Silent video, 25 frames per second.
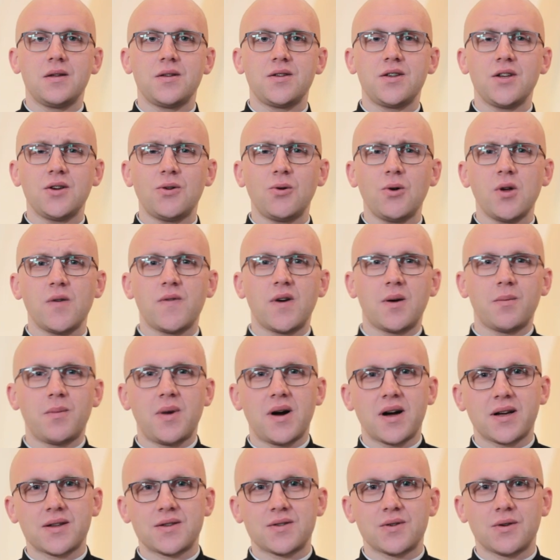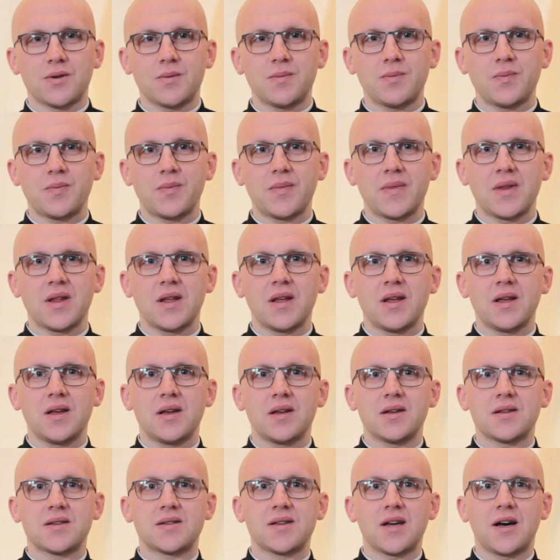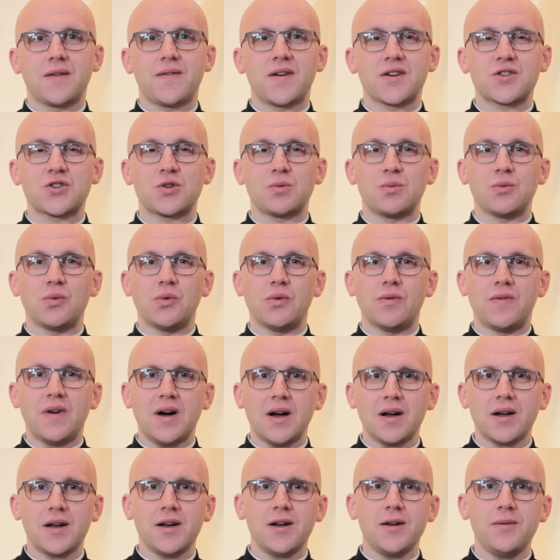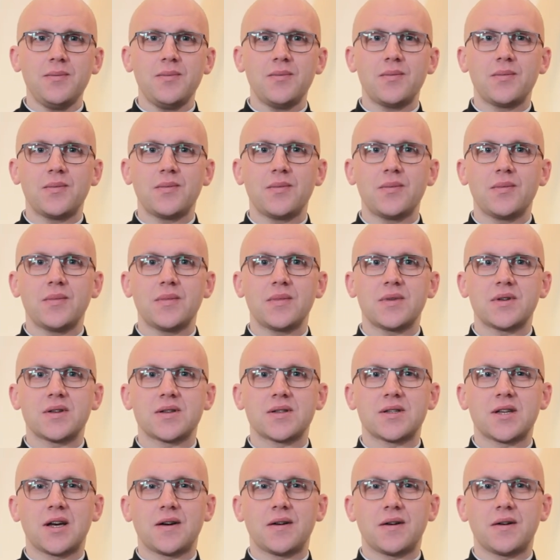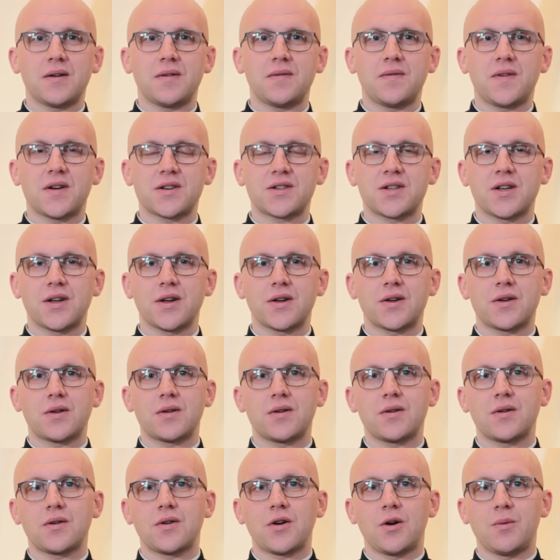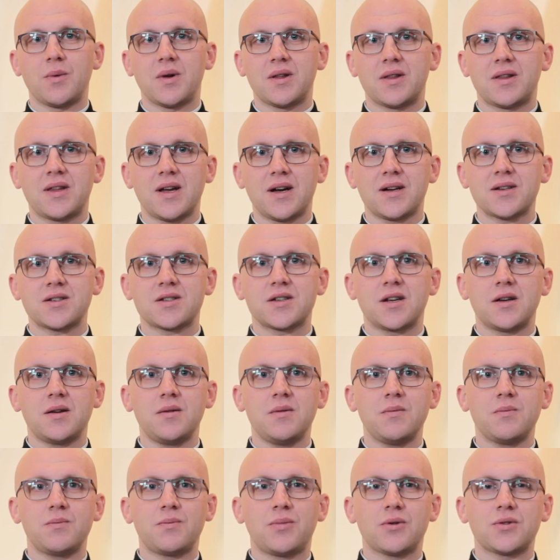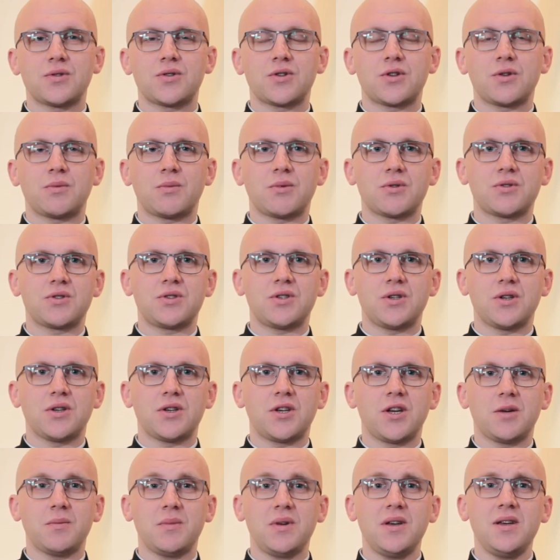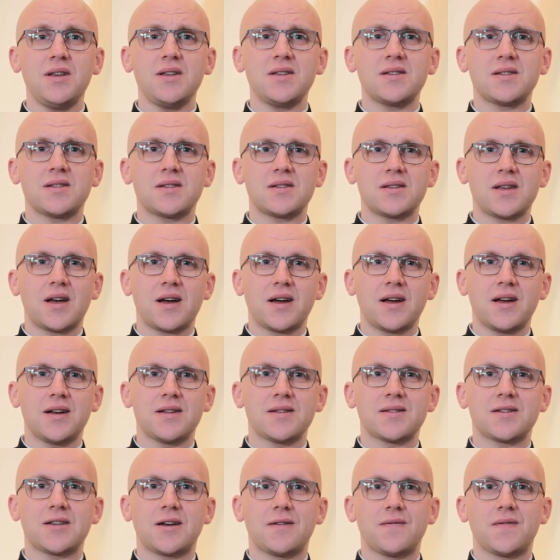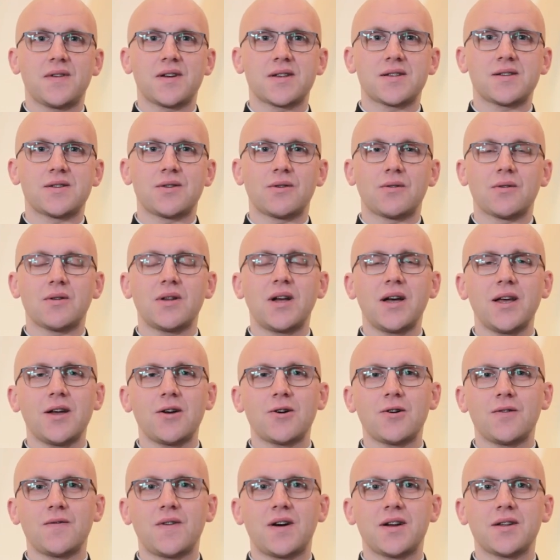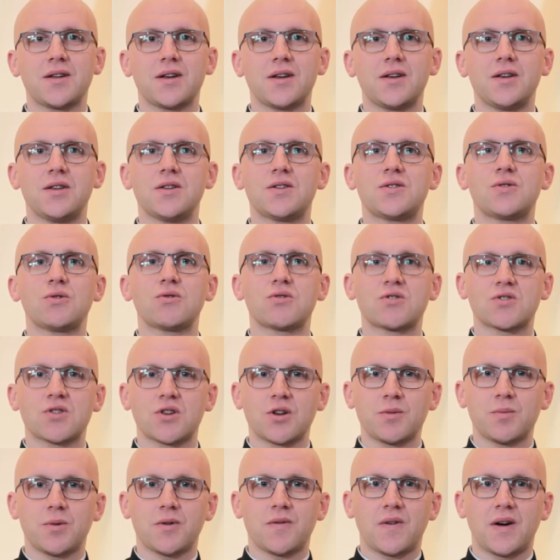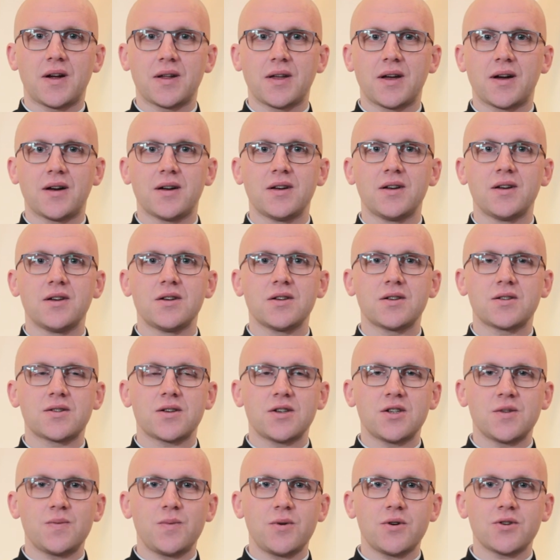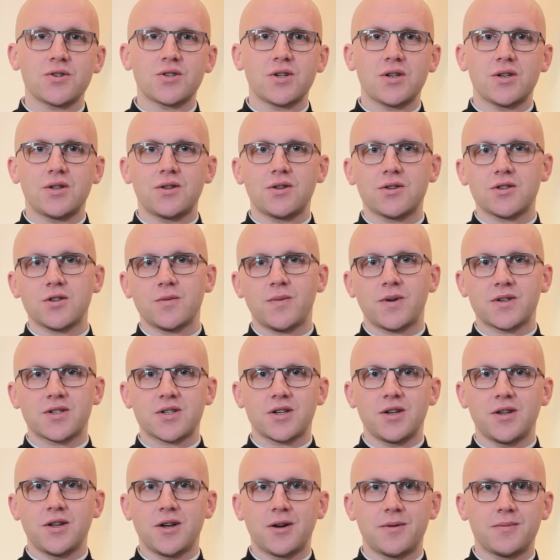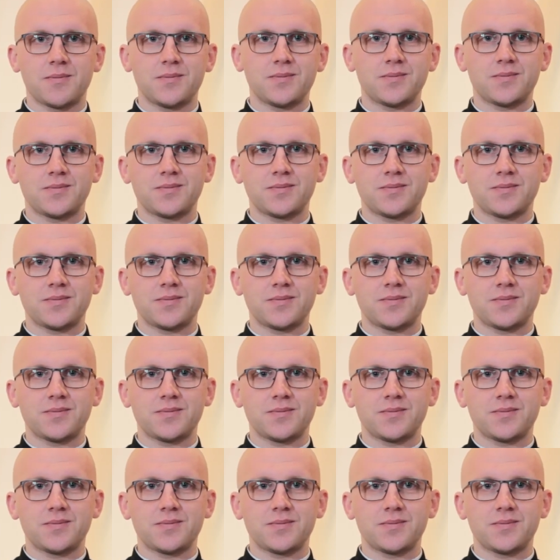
Dziękuję Wam bardzo za Waszą uwagę, za Wasze komentarze pod tym odcinkiem i zachęcam Was do lajkowania i subskrybowania. Szczęść Boże i do zobaczenia.